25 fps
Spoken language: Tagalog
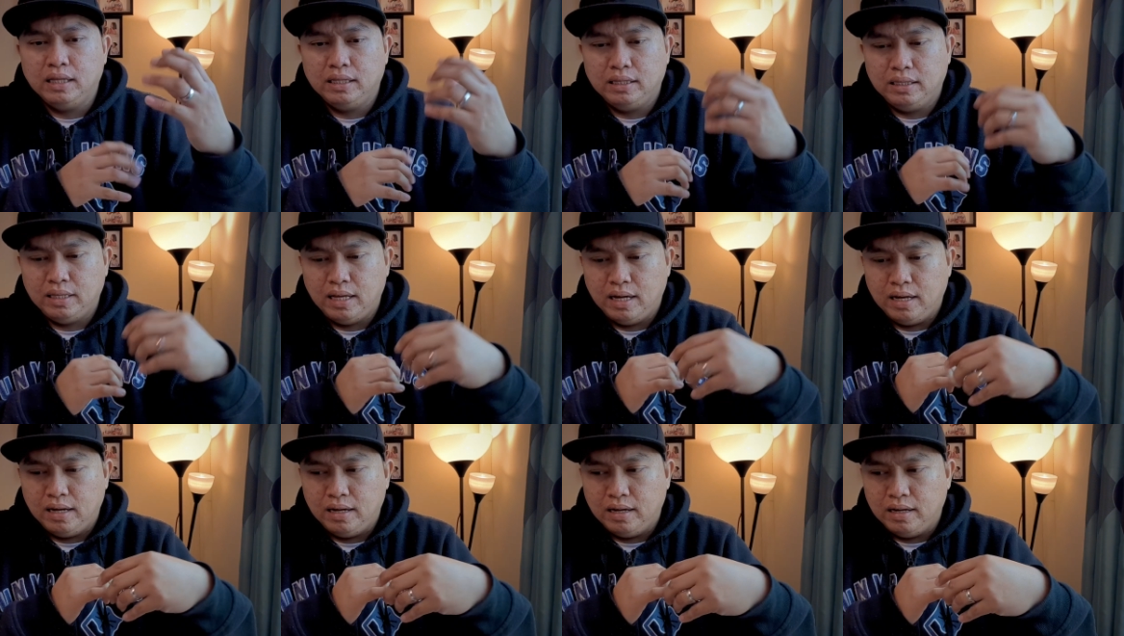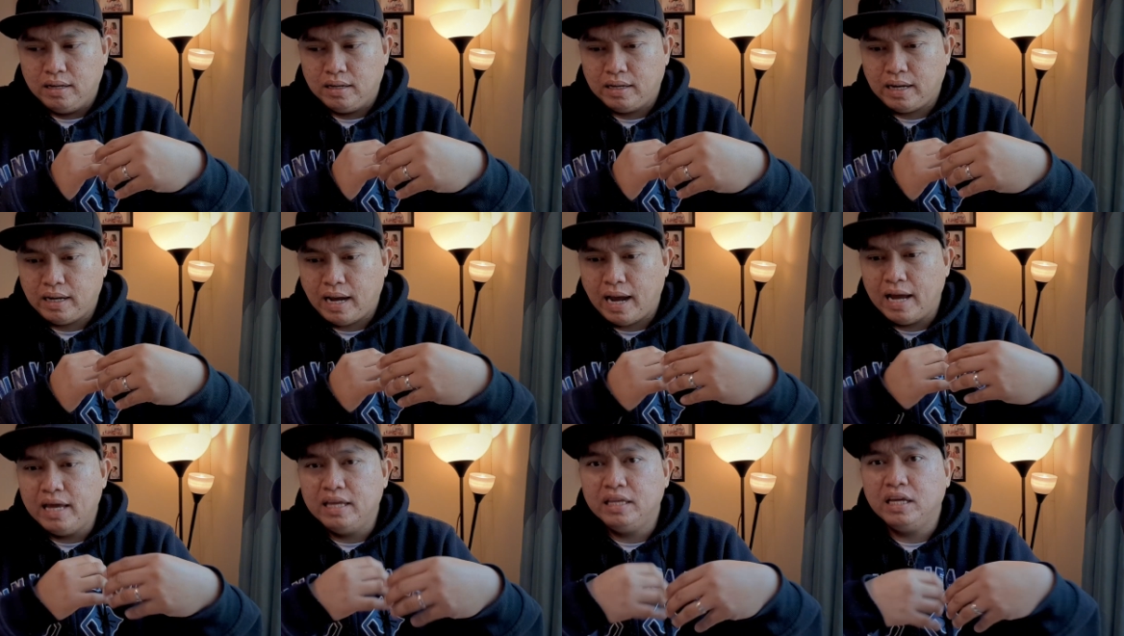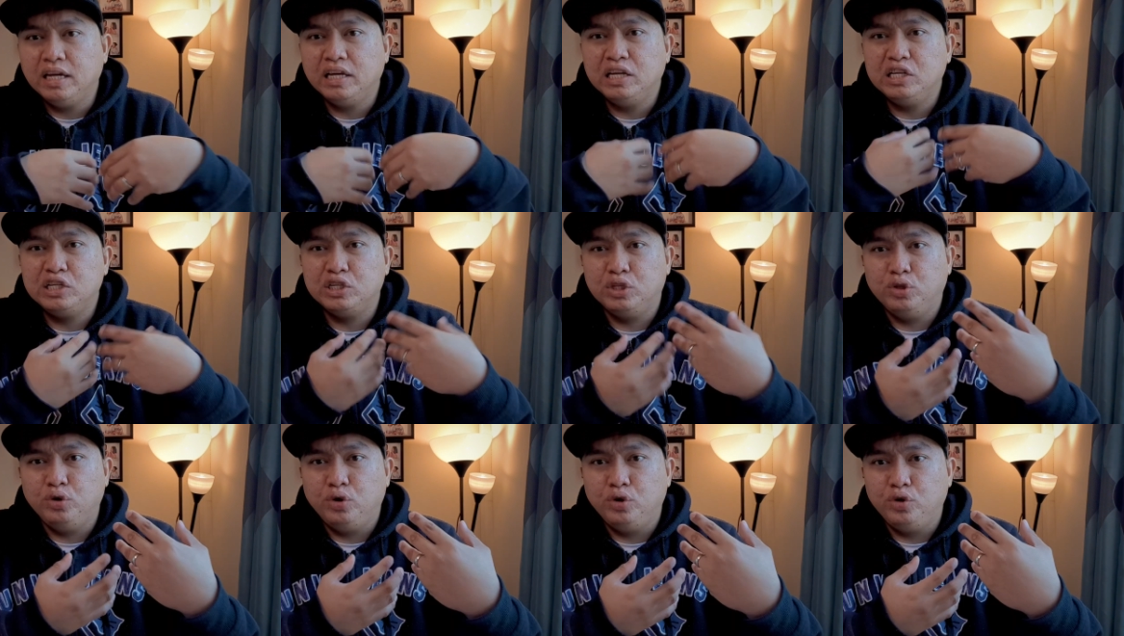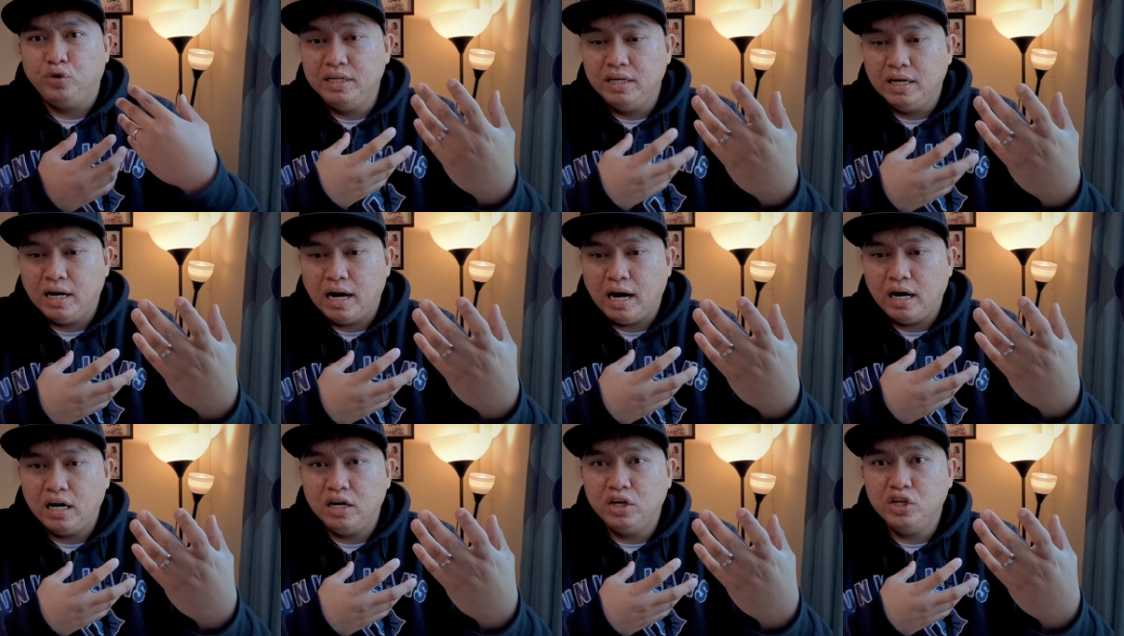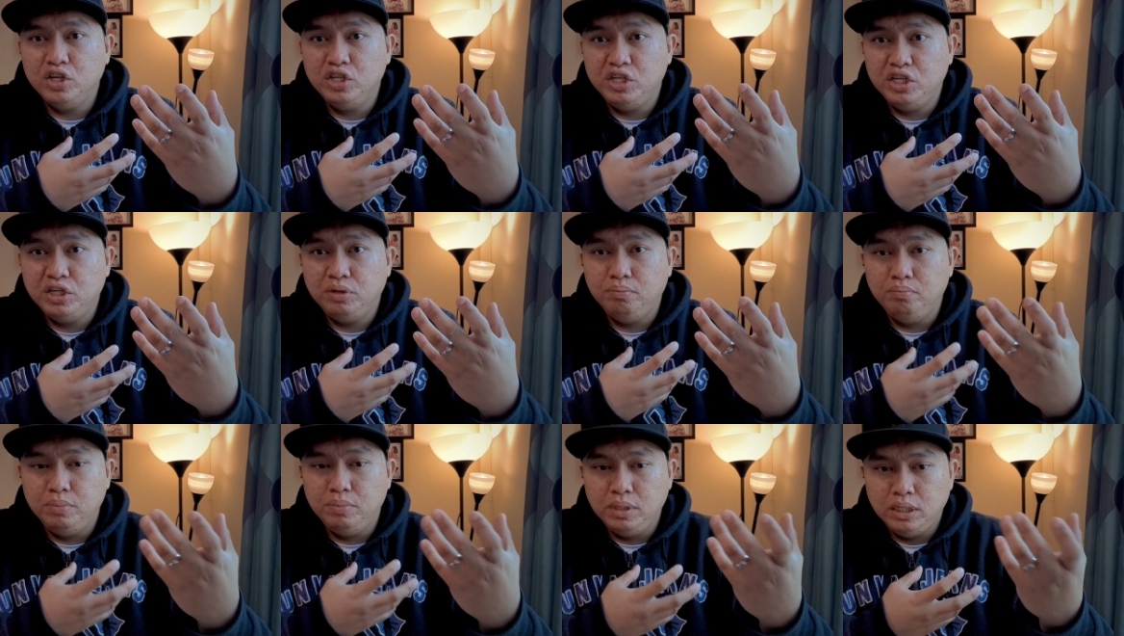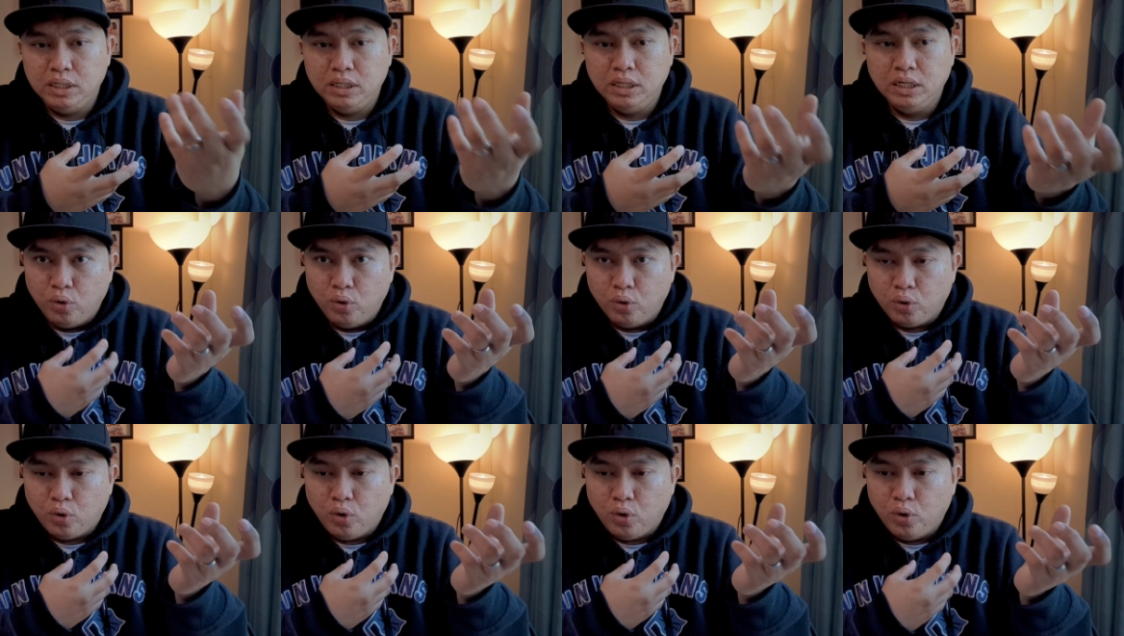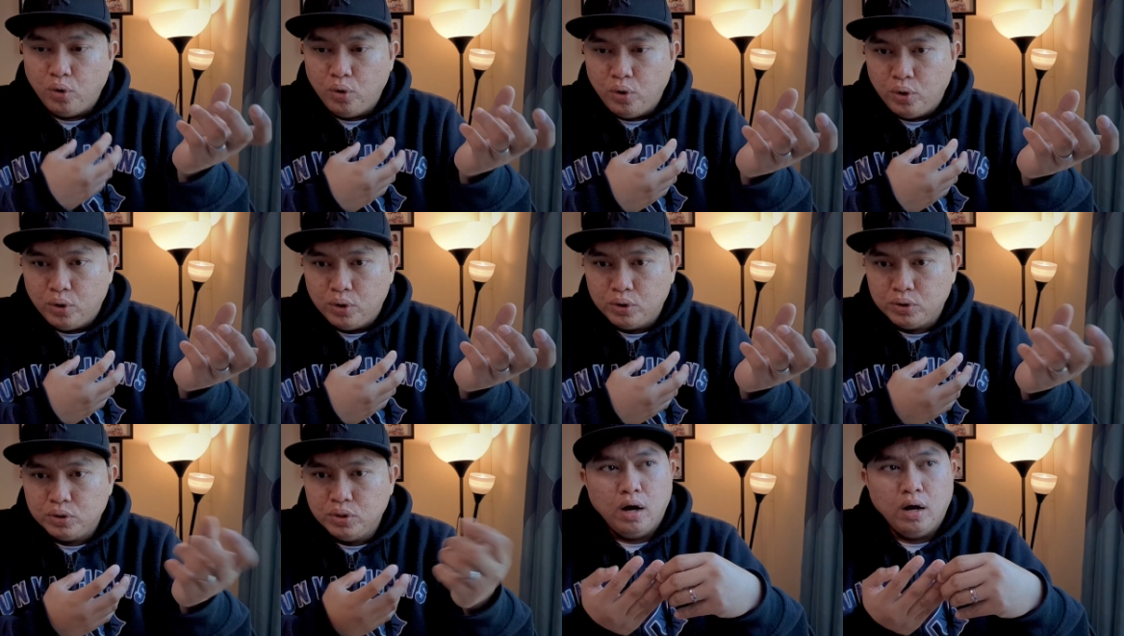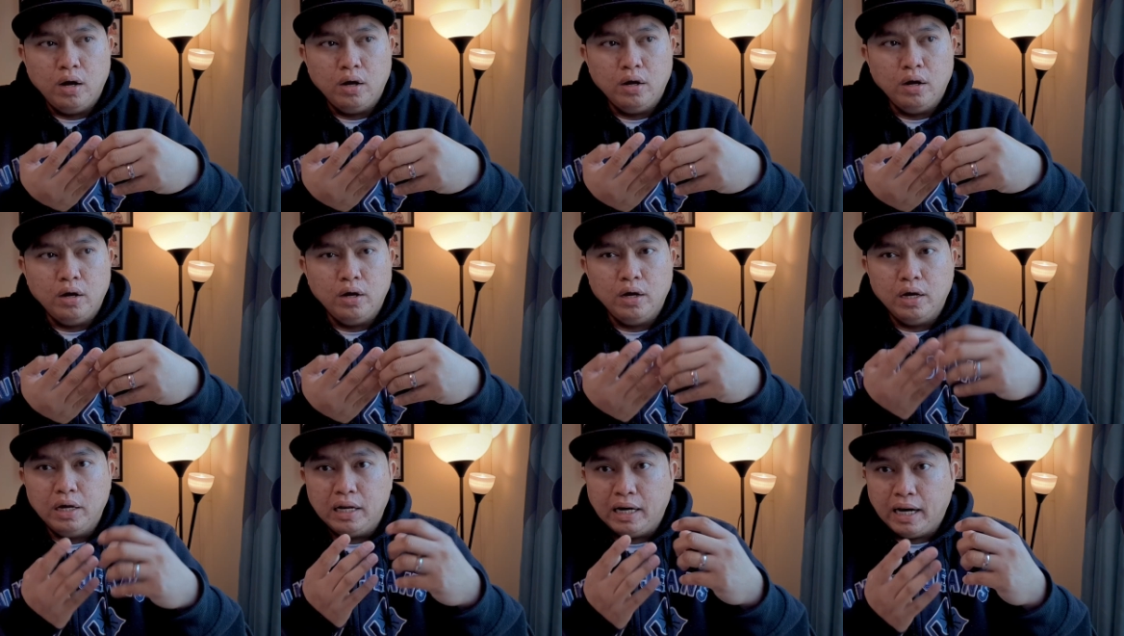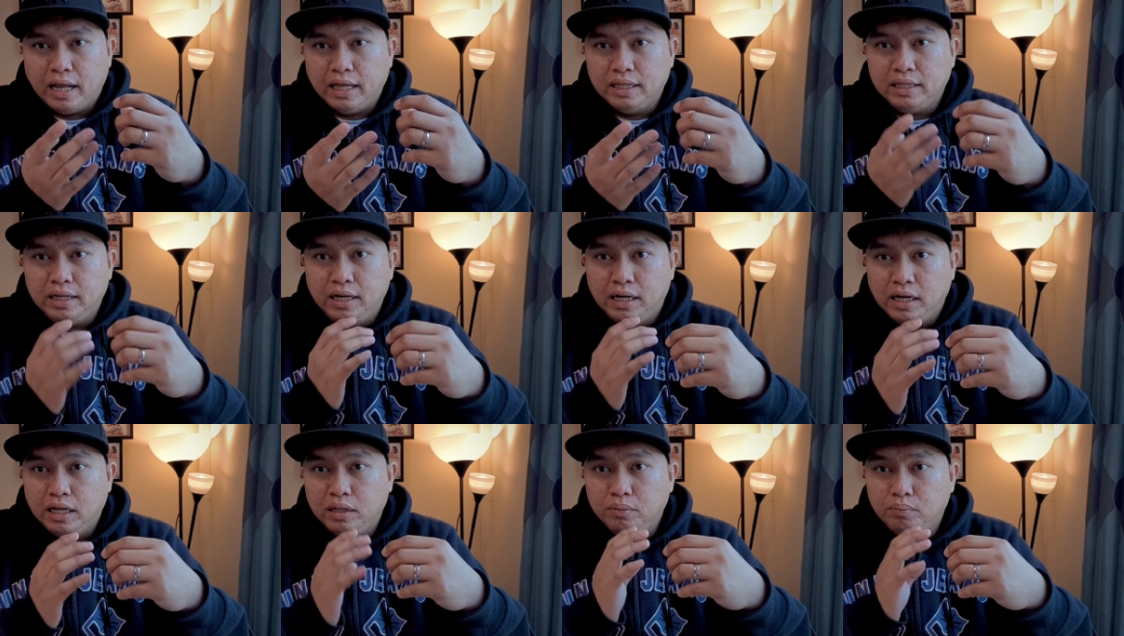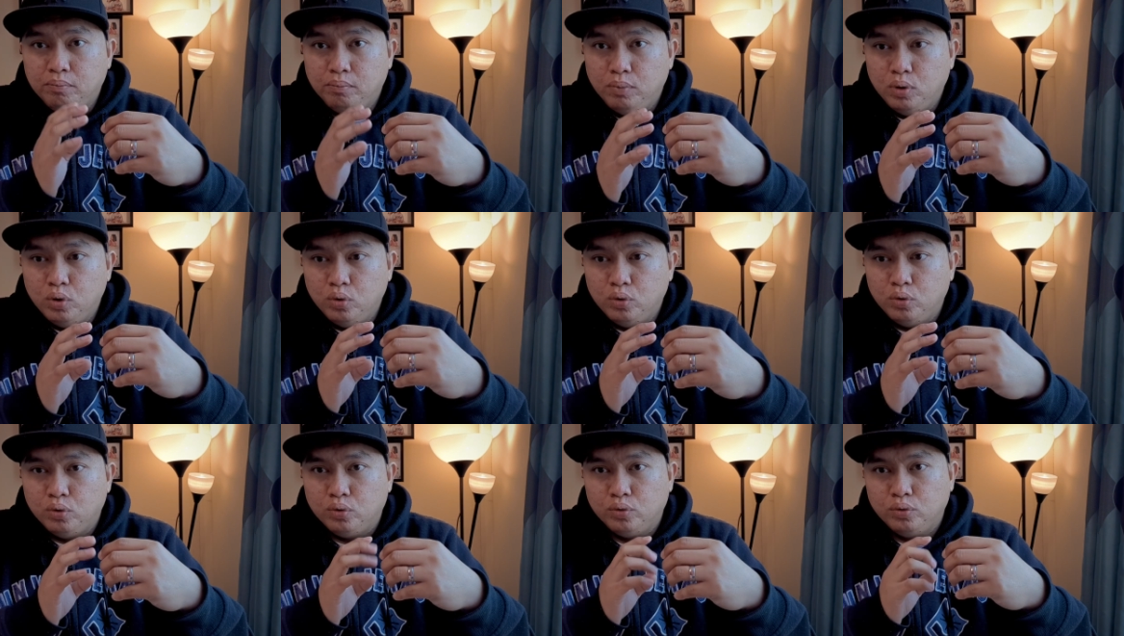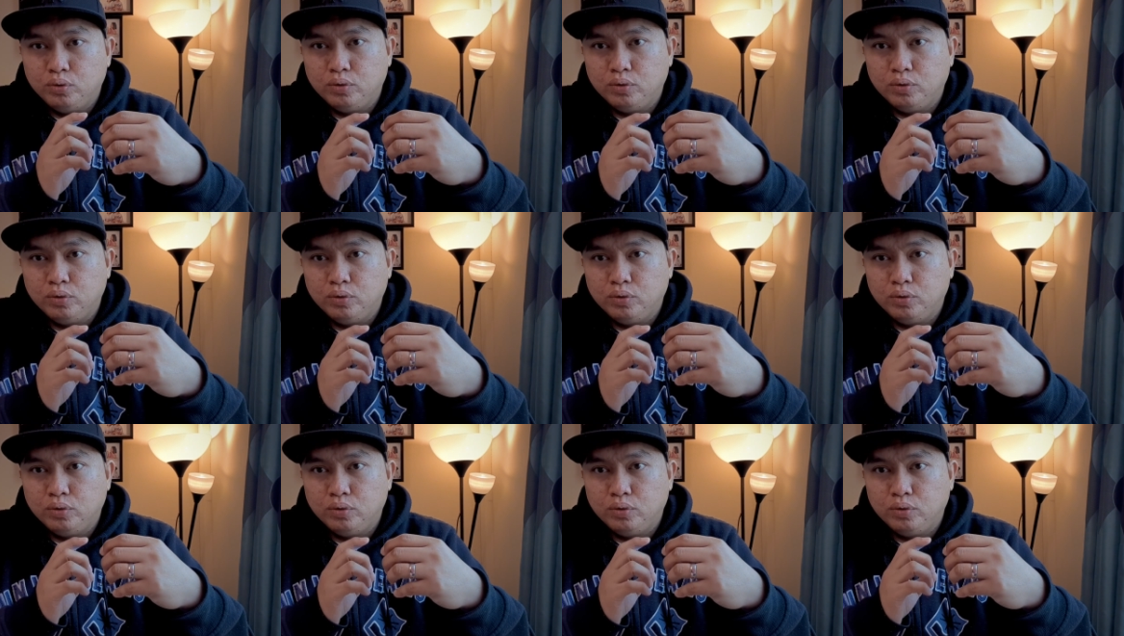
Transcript: na kaya niyang i-store yung RGB colors, uh, ah, red, green, blue.